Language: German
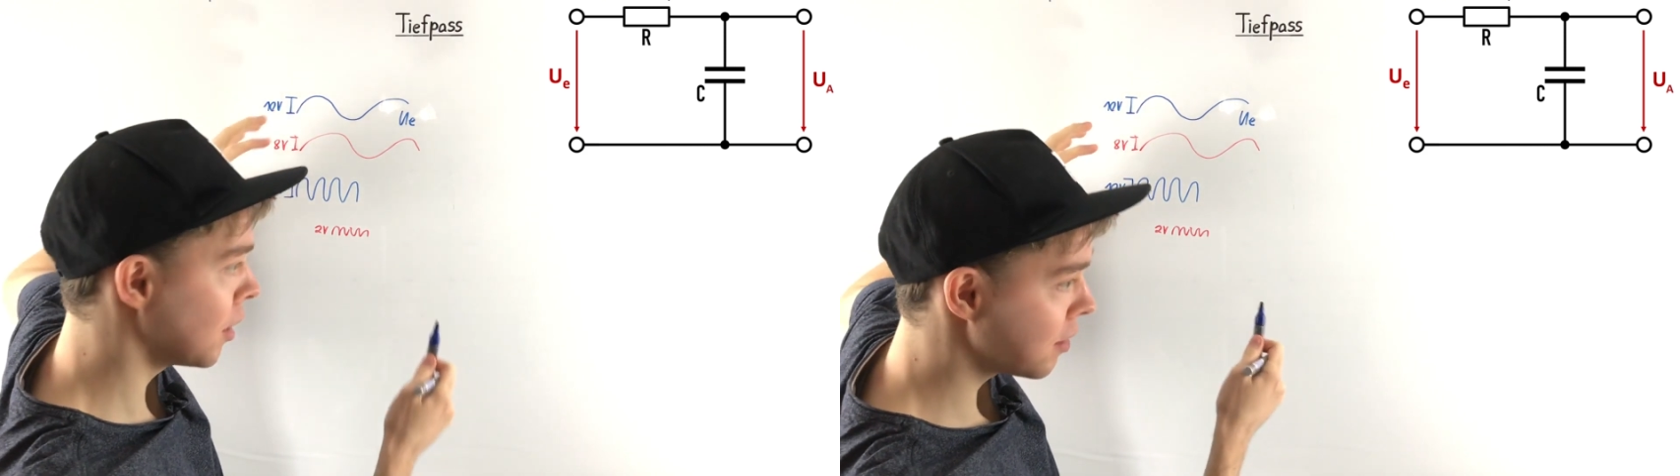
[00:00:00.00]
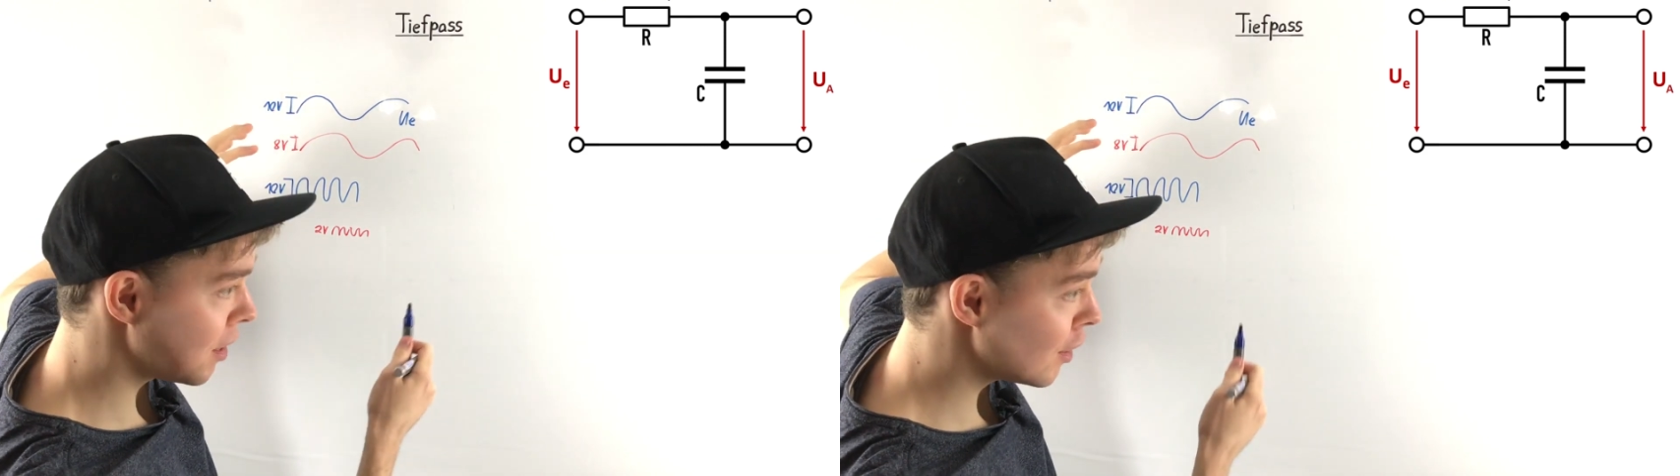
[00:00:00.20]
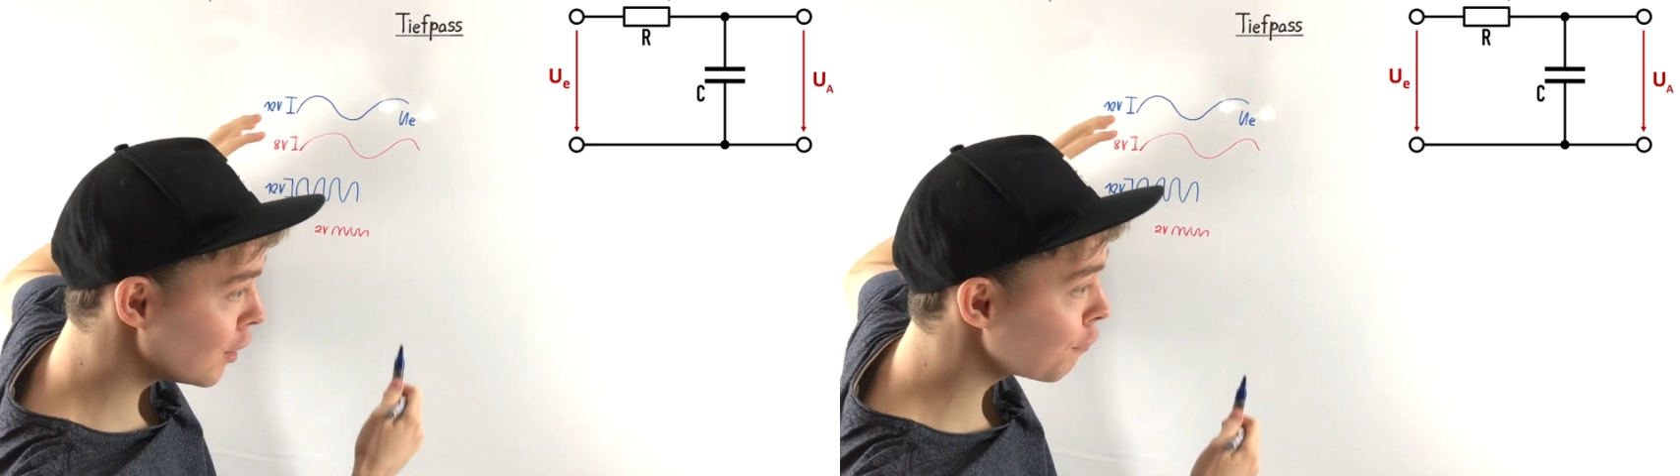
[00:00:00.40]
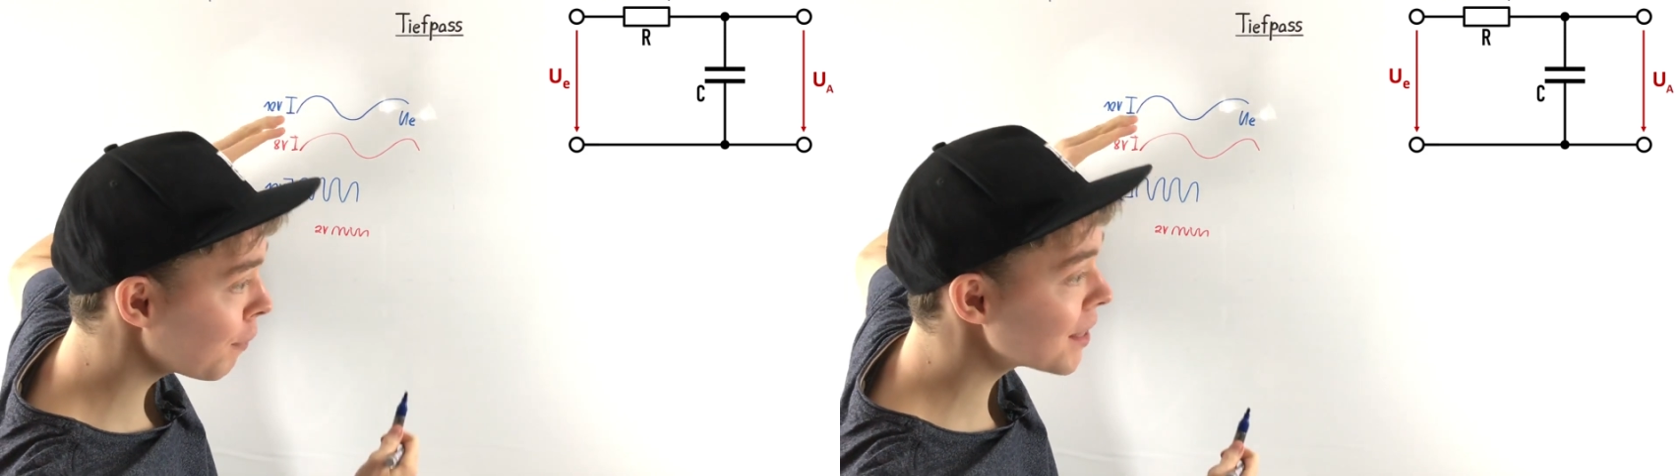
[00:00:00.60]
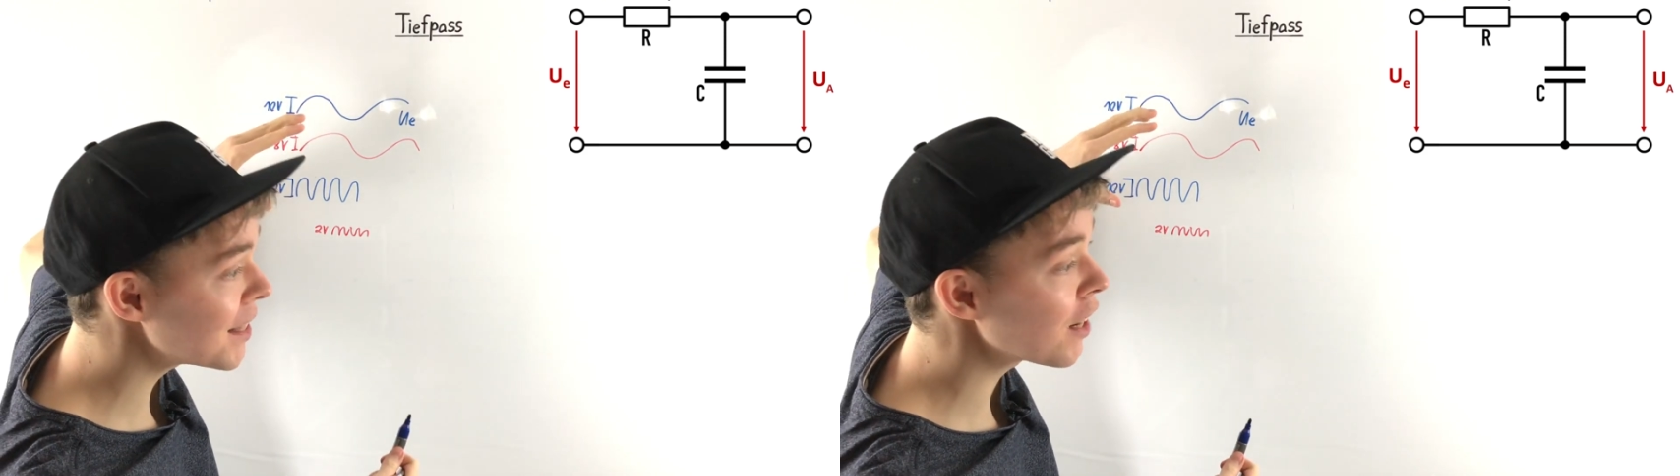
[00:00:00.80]
den
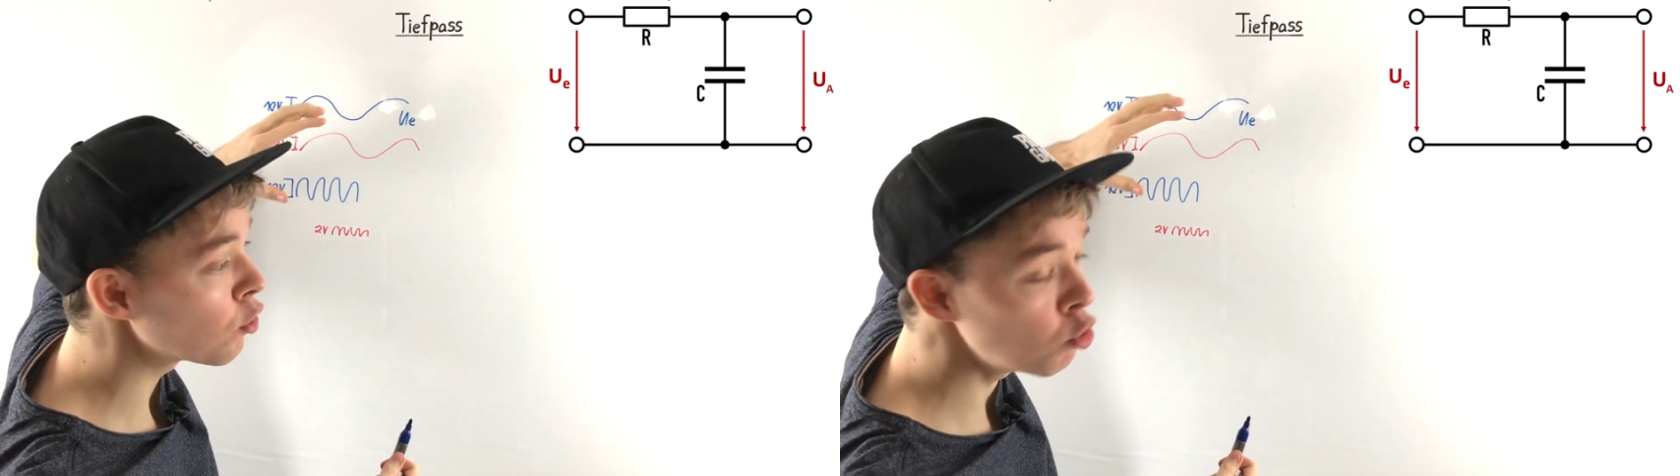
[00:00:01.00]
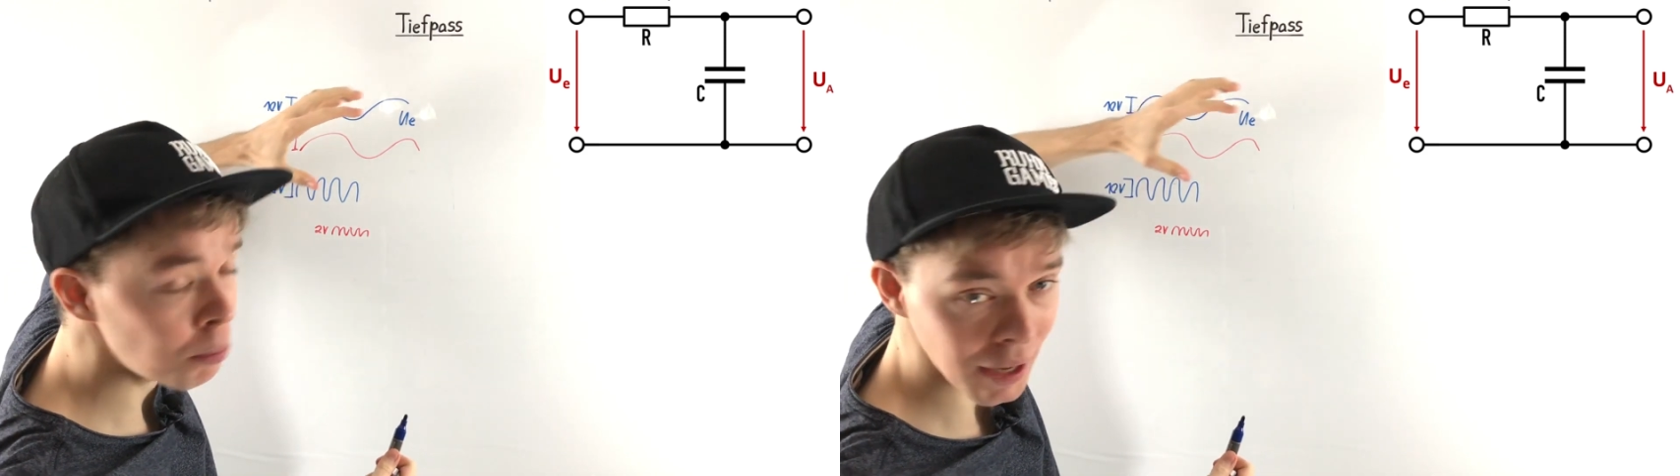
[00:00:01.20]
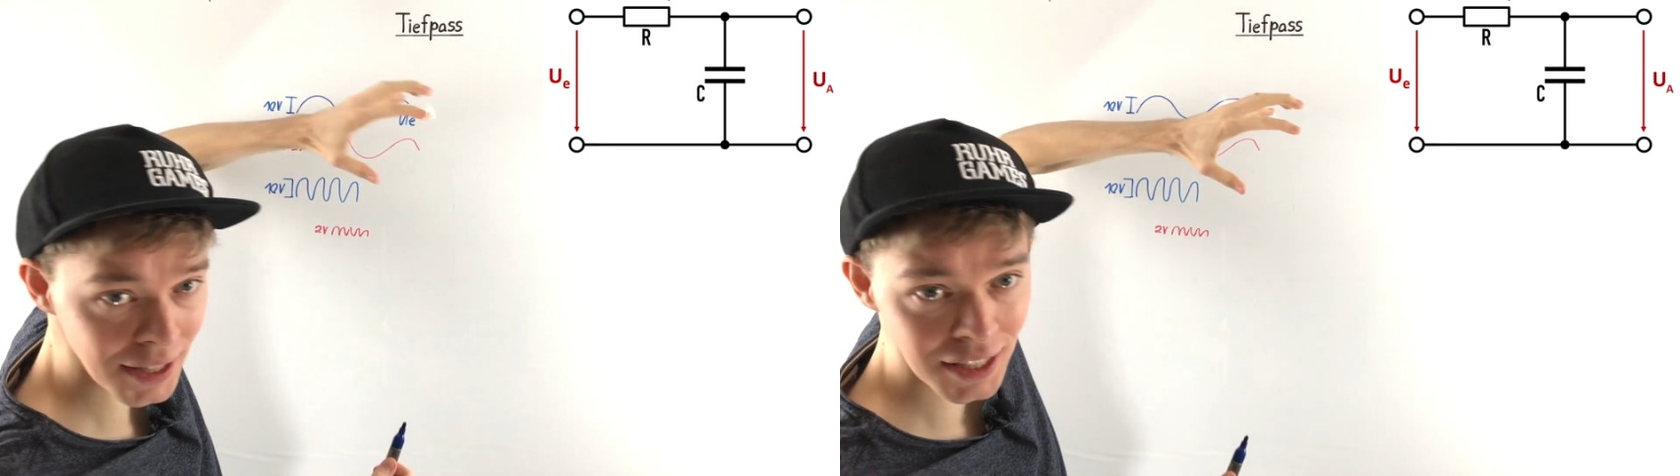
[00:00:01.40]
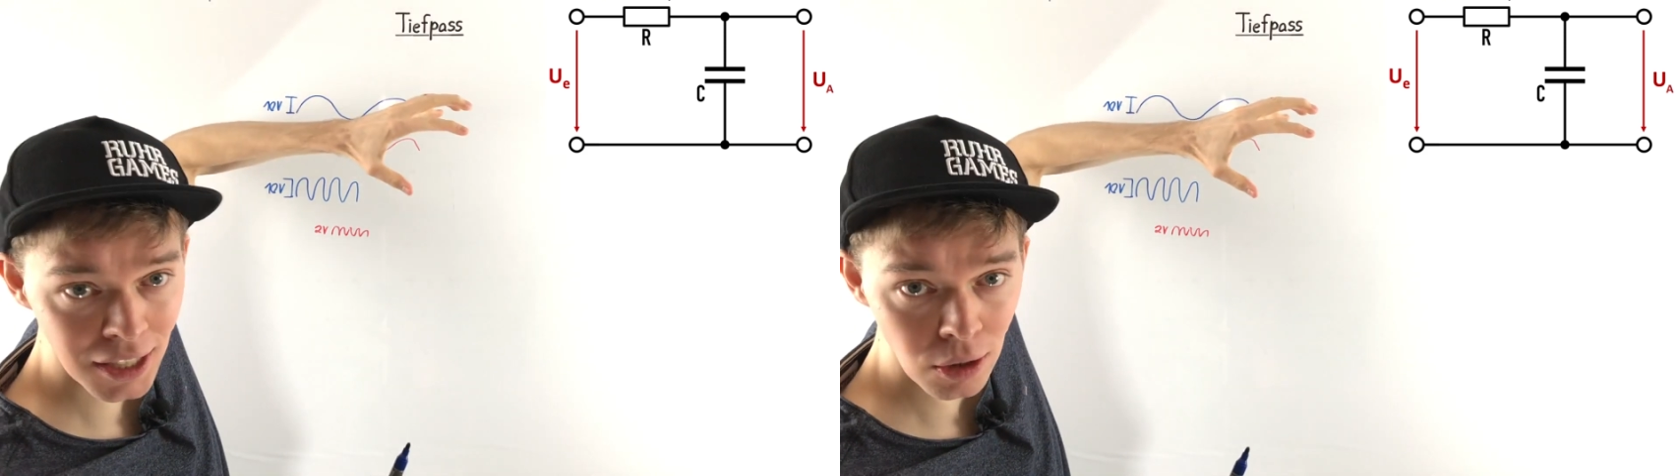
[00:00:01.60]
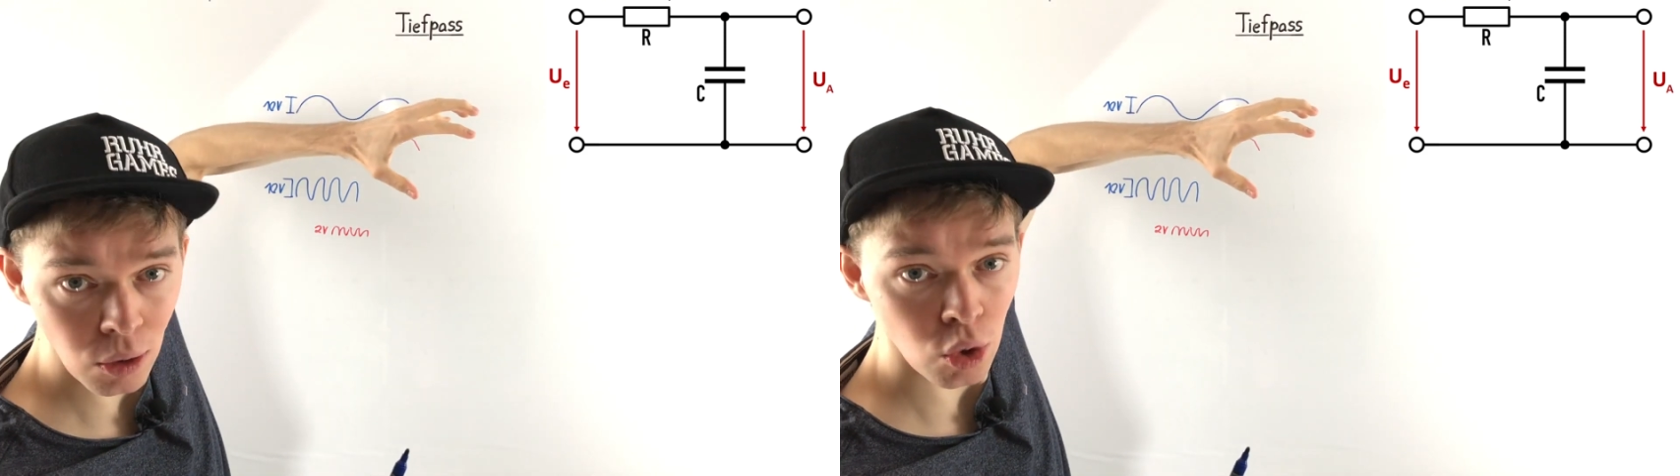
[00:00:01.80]
Tiefpass sehr gut
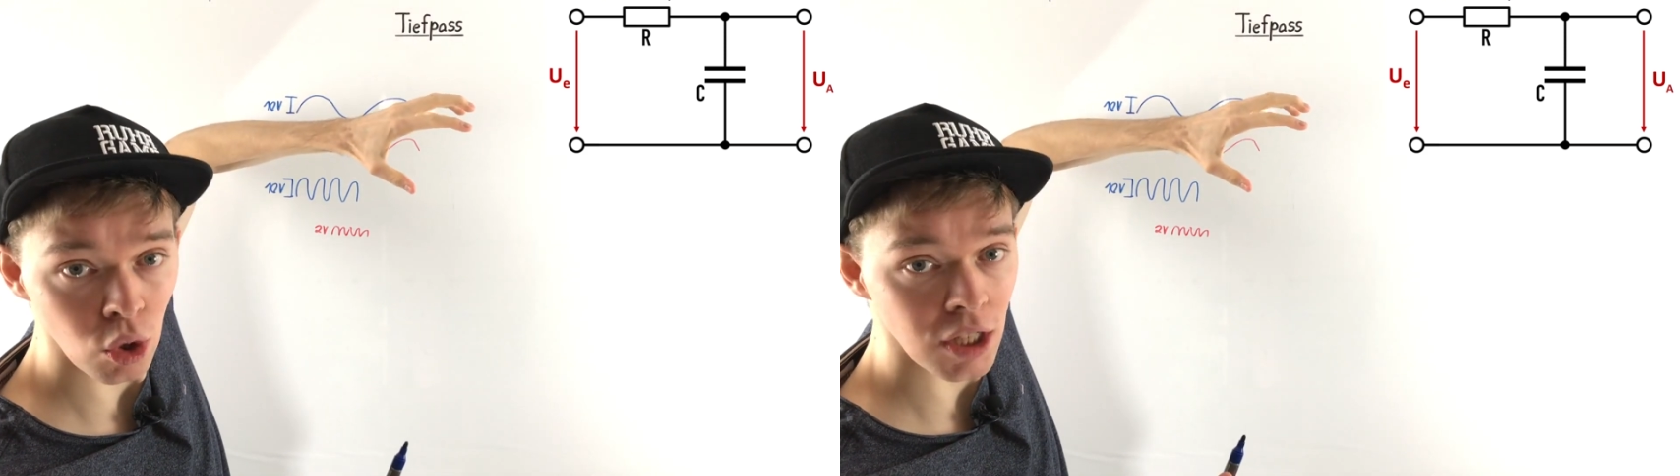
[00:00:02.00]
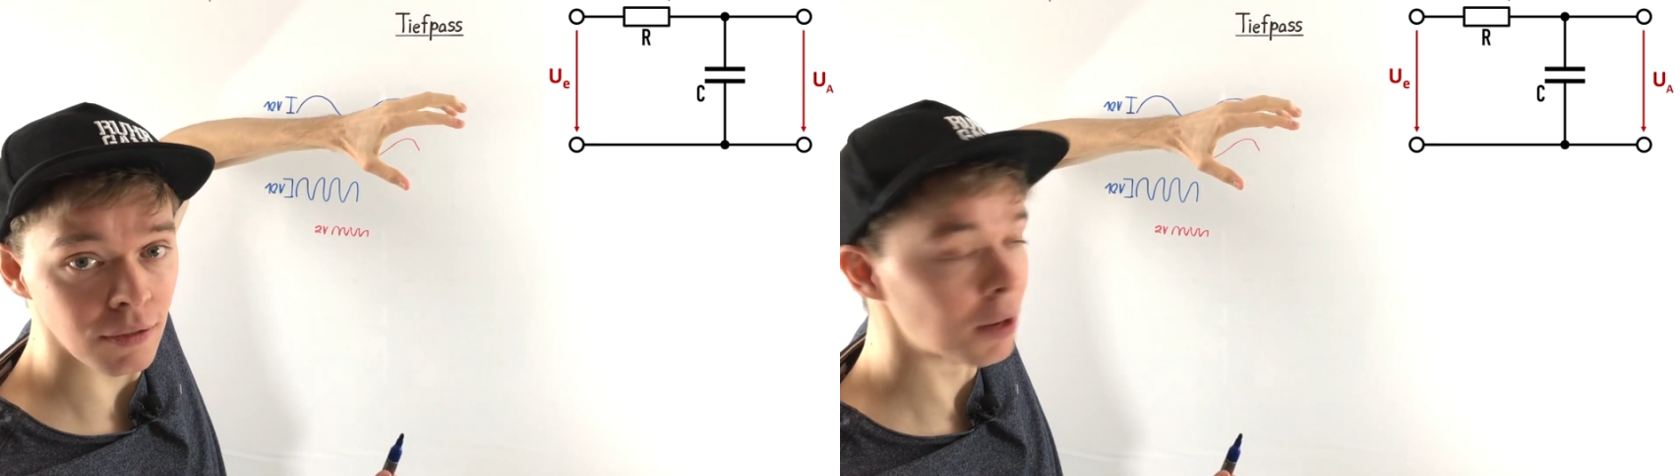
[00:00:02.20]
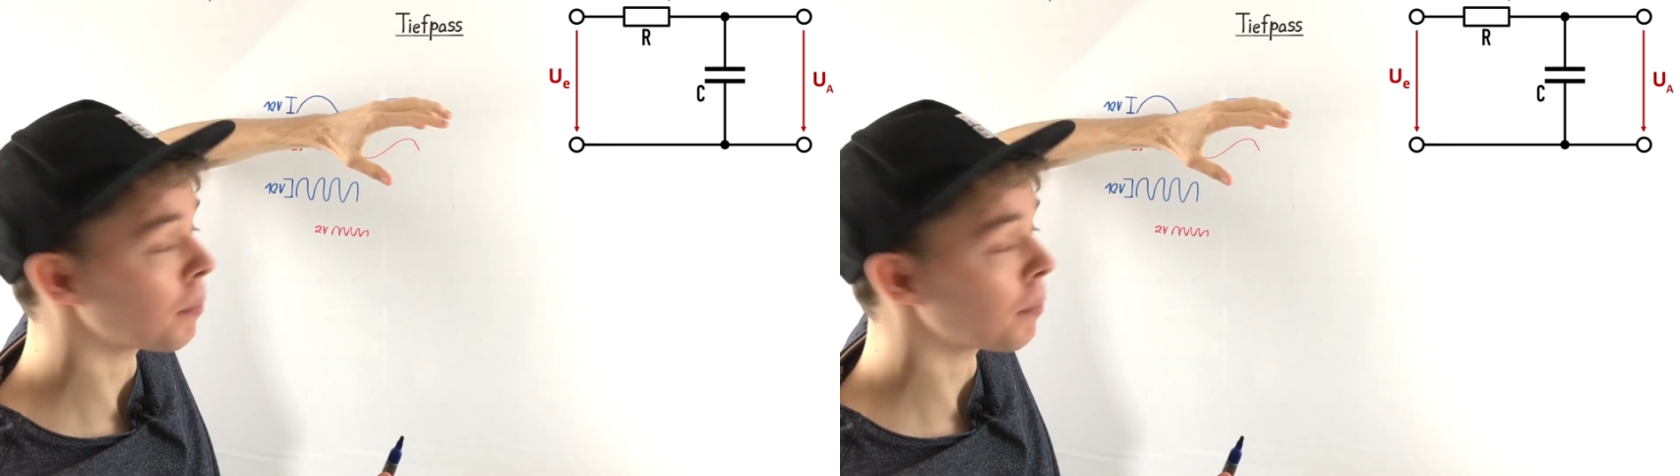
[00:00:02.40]
passieren, sodass wir dann